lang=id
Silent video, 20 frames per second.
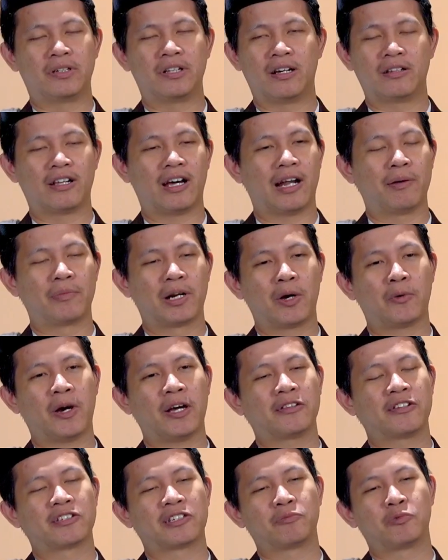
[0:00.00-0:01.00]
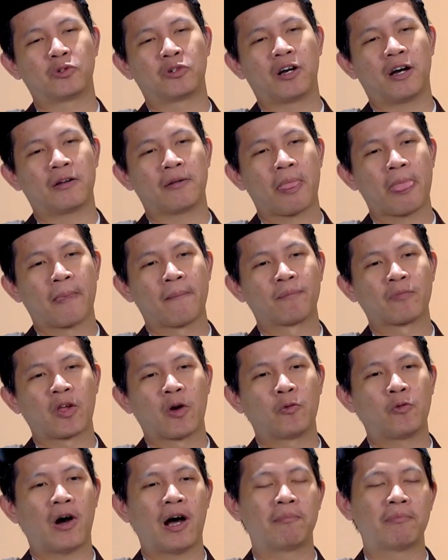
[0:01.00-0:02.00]
Dalam riwayat disebutkan,
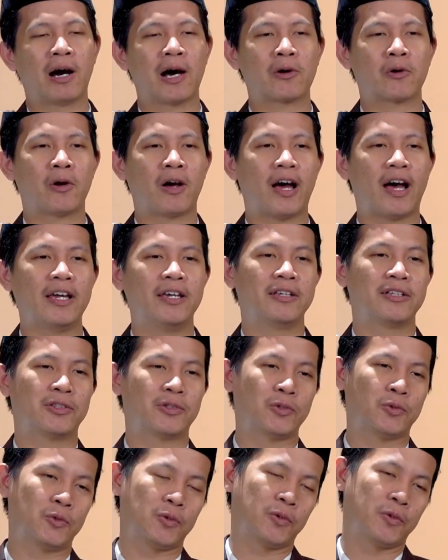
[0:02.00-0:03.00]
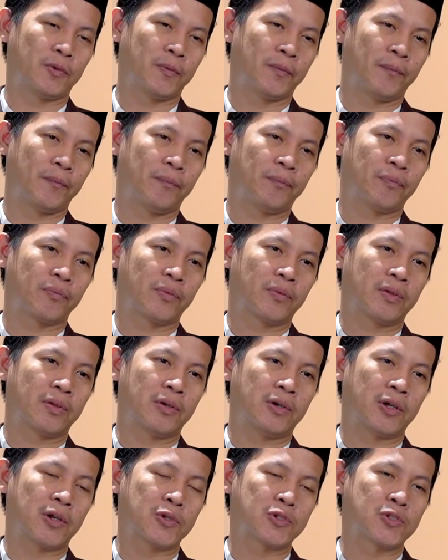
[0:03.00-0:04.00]
fa ra'aitu
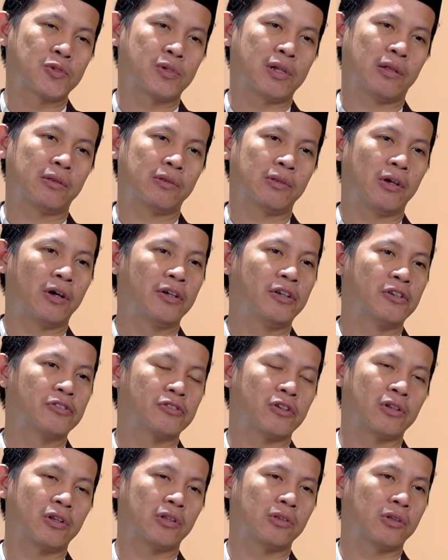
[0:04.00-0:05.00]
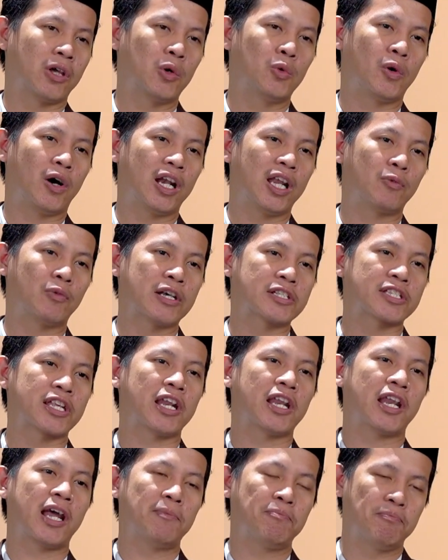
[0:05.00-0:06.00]
Rasulullah sallallahu alaihi
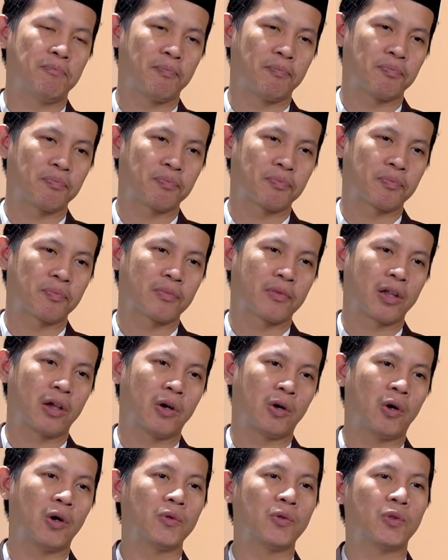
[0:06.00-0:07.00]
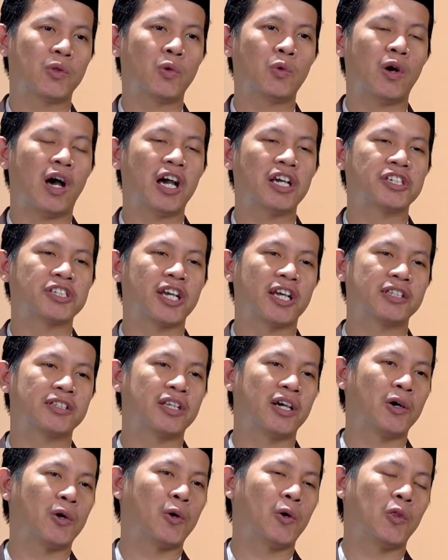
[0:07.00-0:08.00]
wasallam qattu
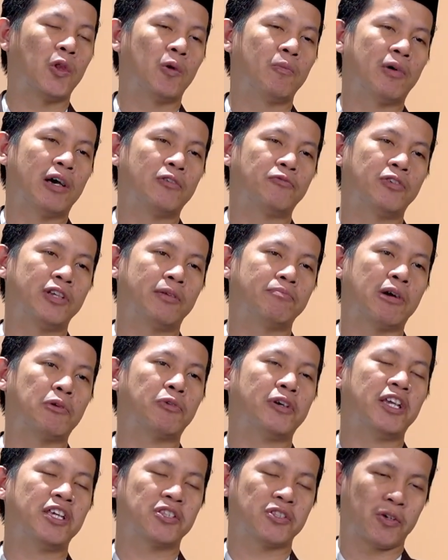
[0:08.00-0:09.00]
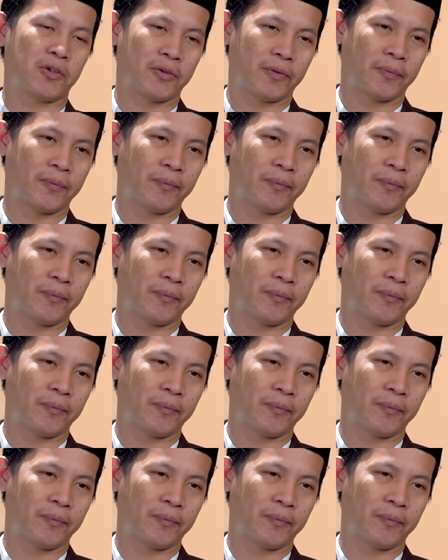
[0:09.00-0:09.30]
asyadda ghadaban fi maw'izah.